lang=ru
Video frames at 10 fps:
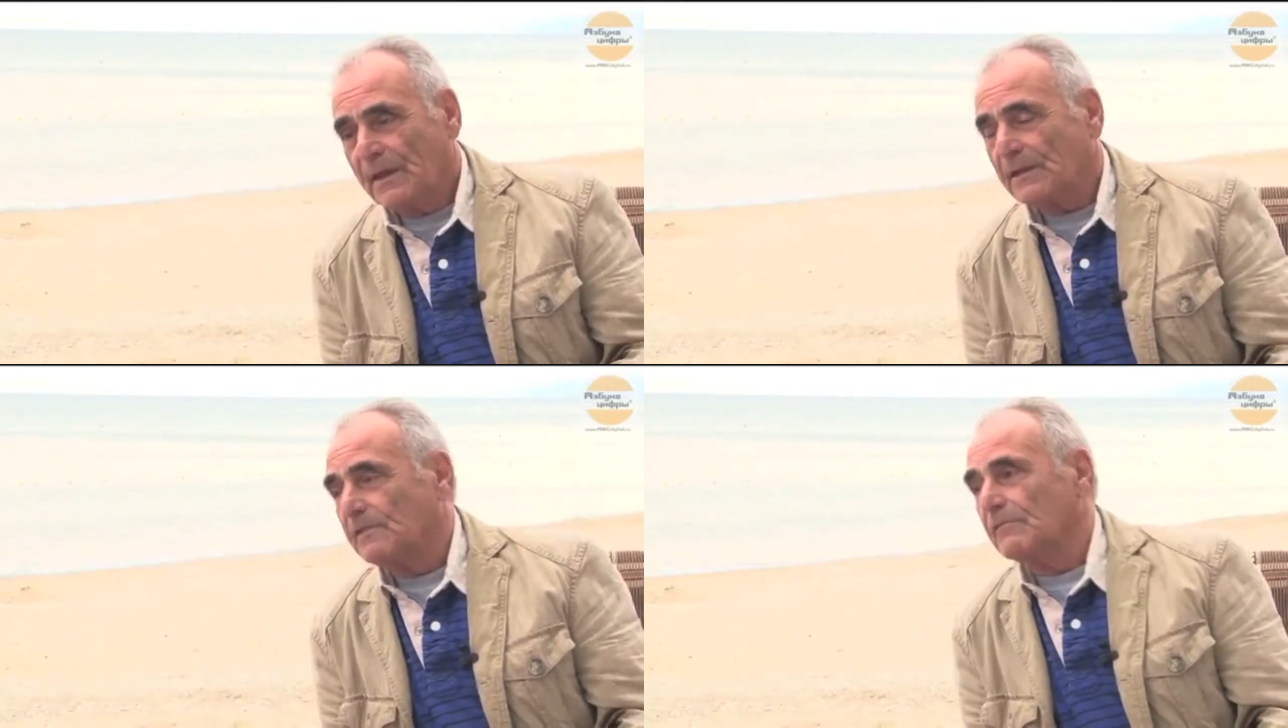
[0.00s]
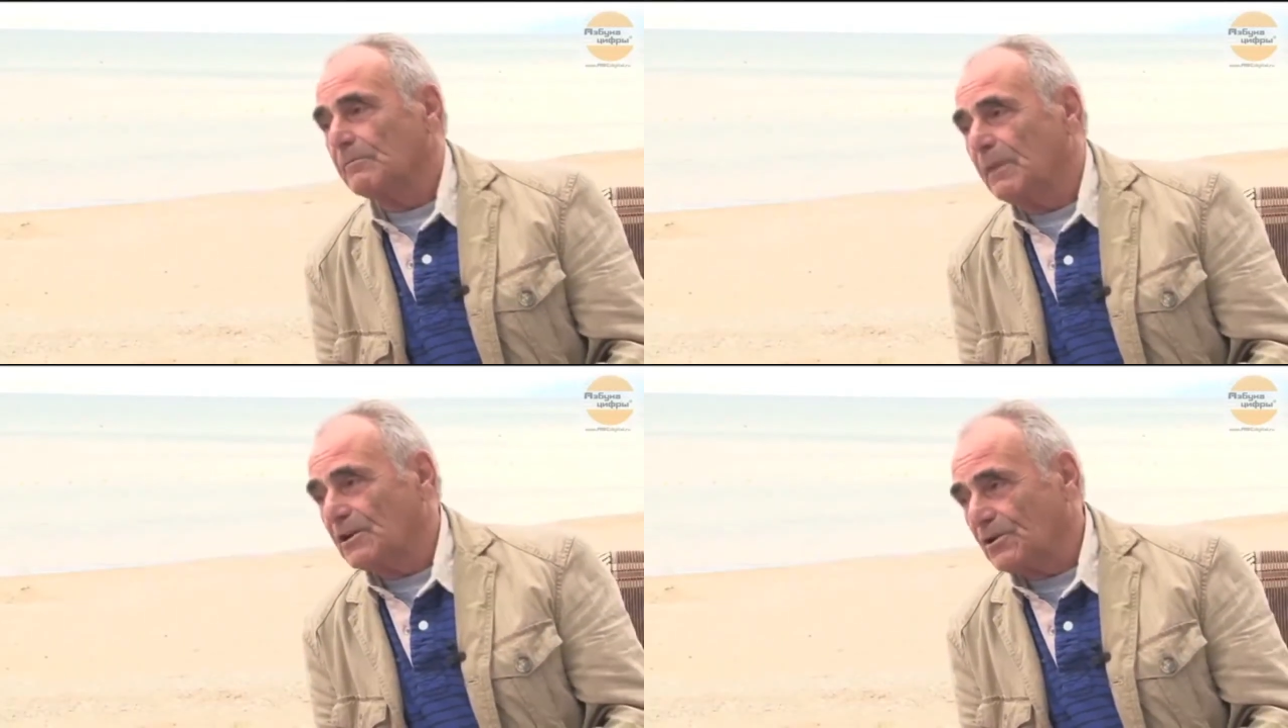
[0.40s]
этого
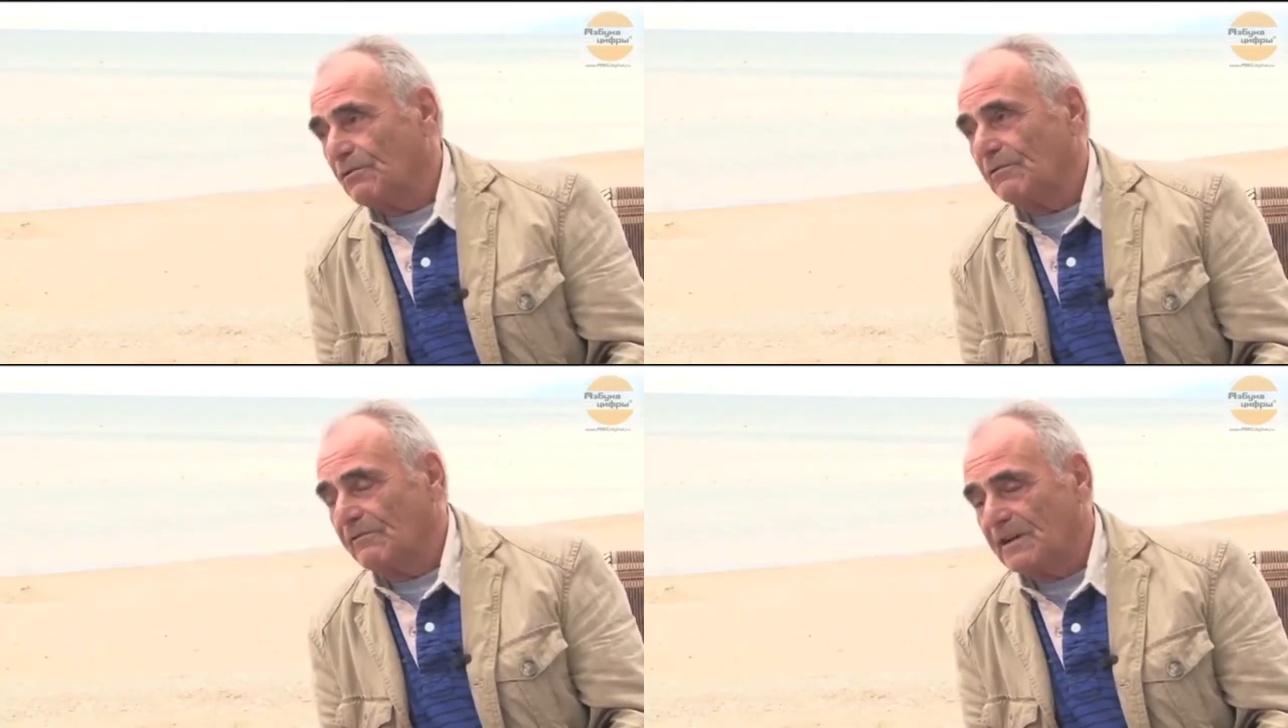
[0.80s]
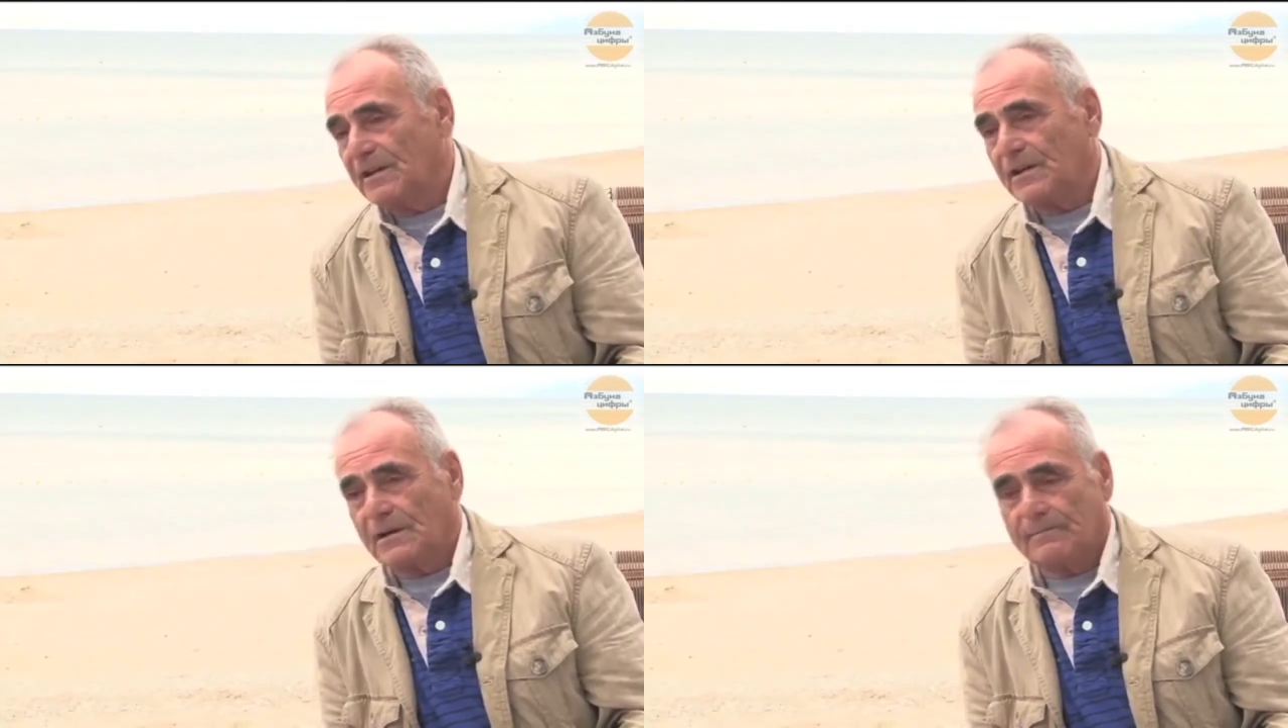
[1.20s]
большого
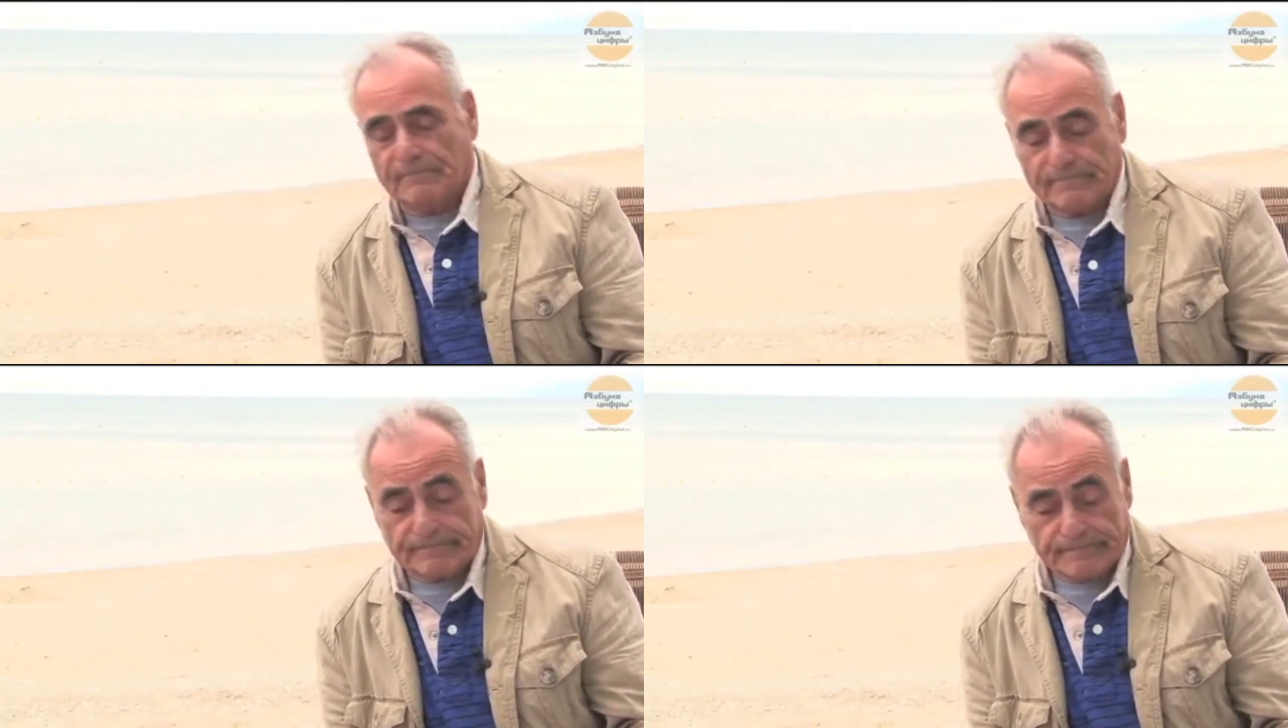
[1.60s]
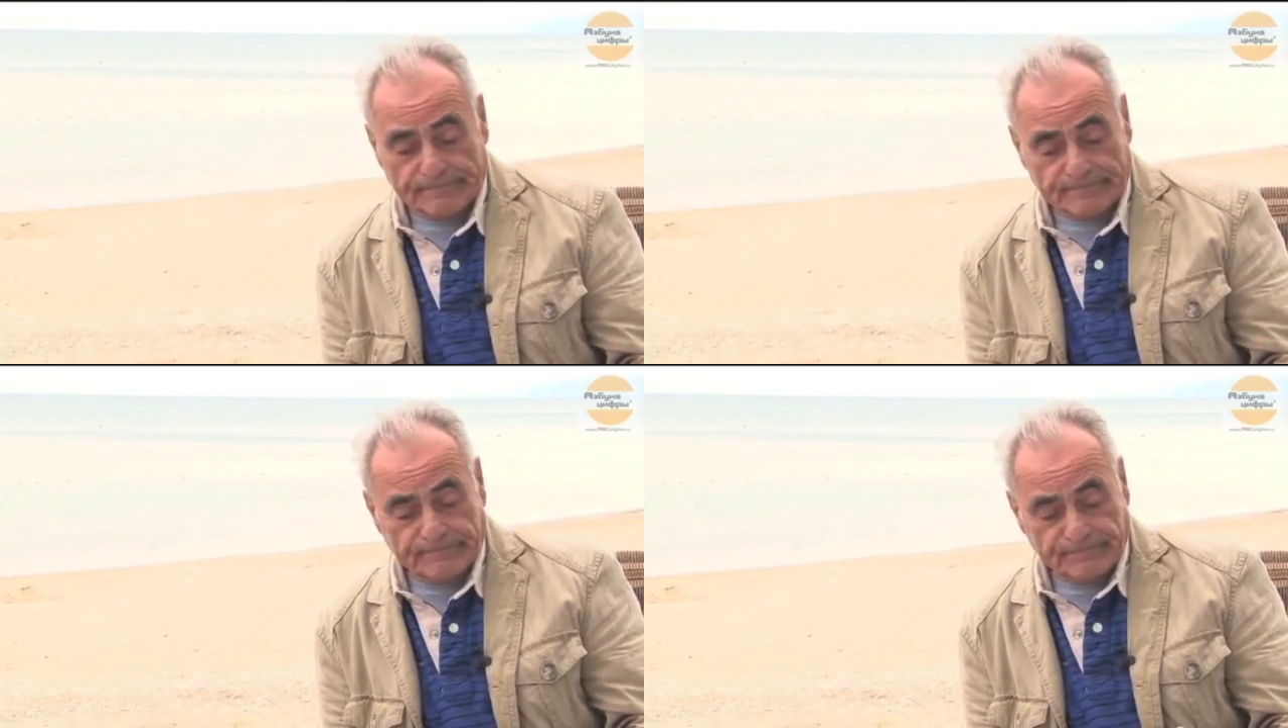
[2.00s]
вольера.
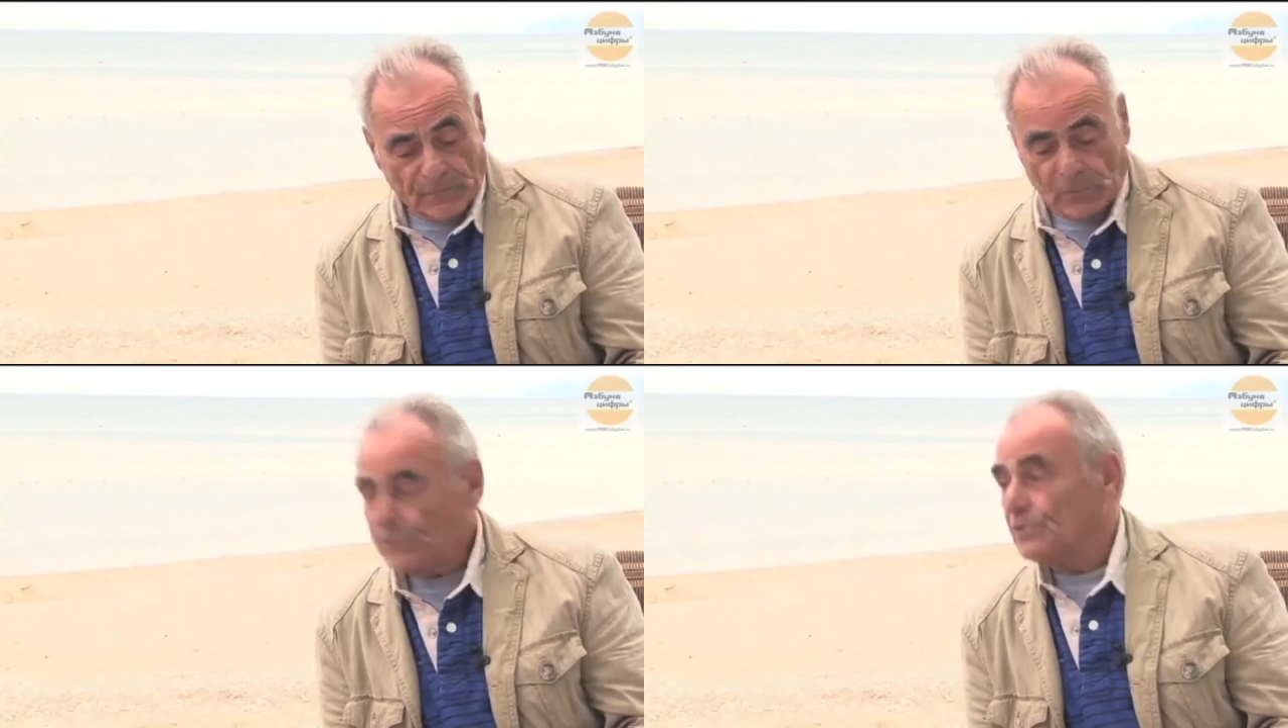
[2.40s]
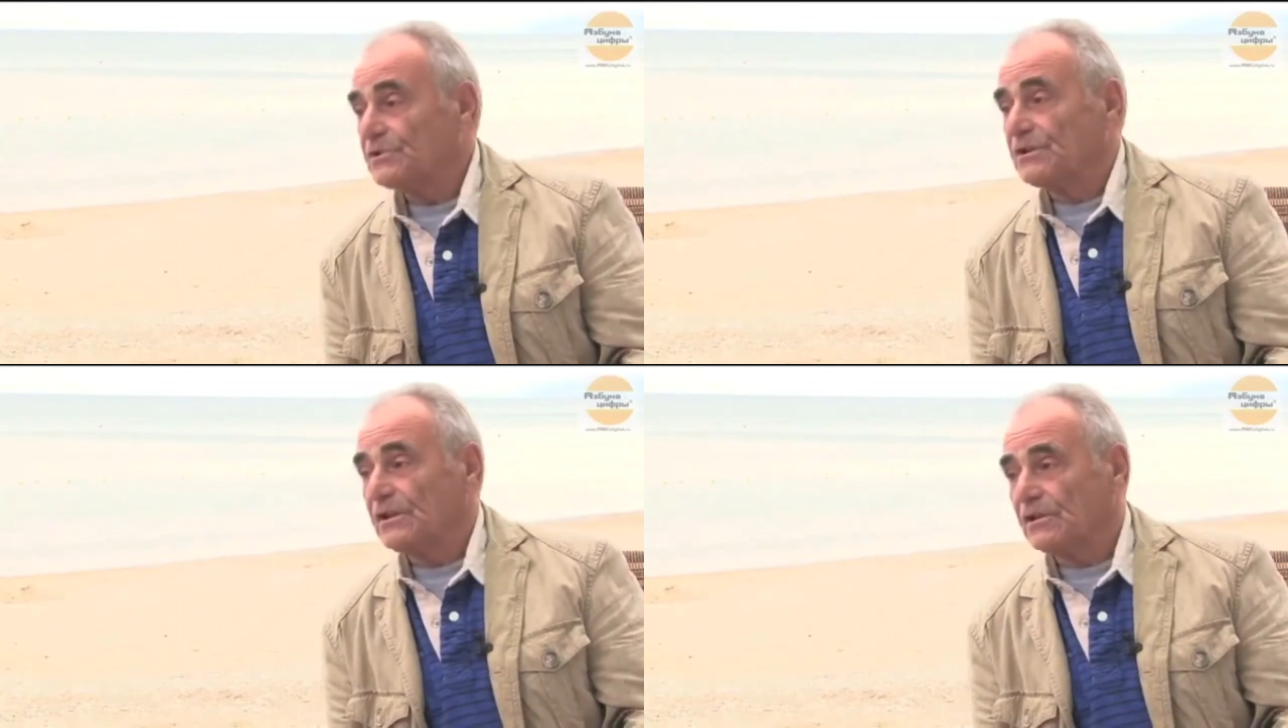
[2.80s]
Ну что
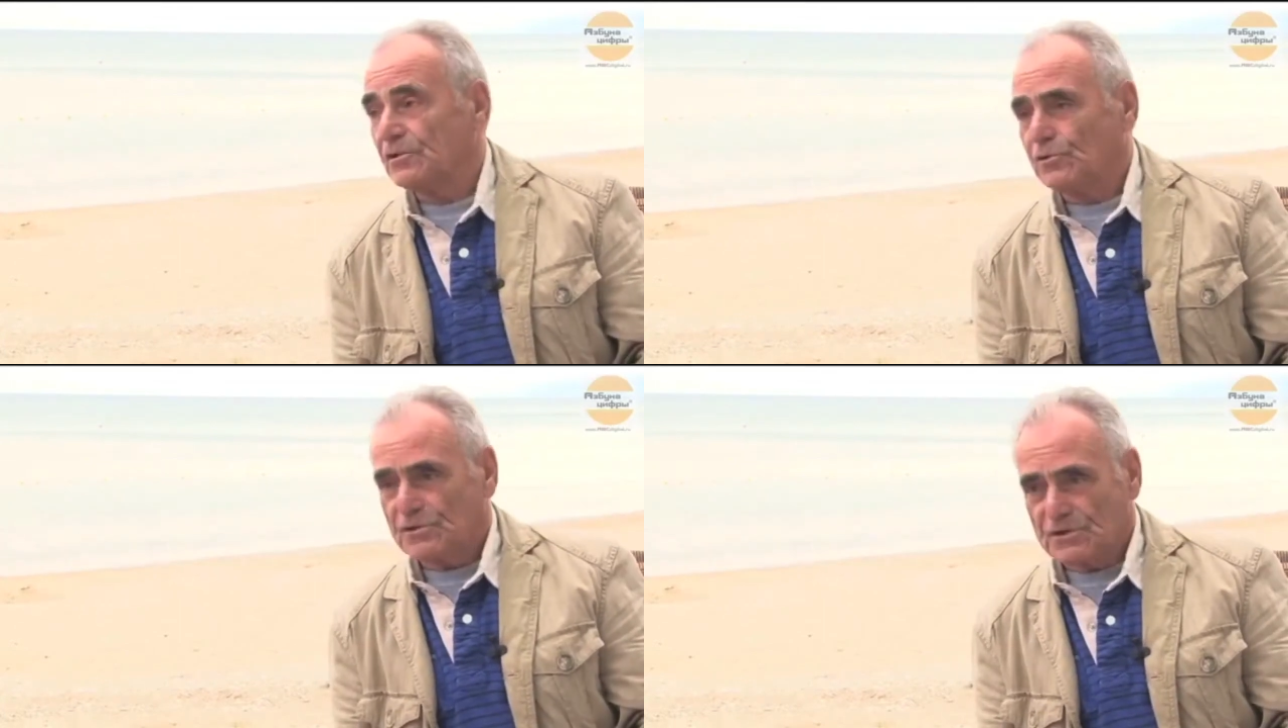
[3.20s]
сделано, то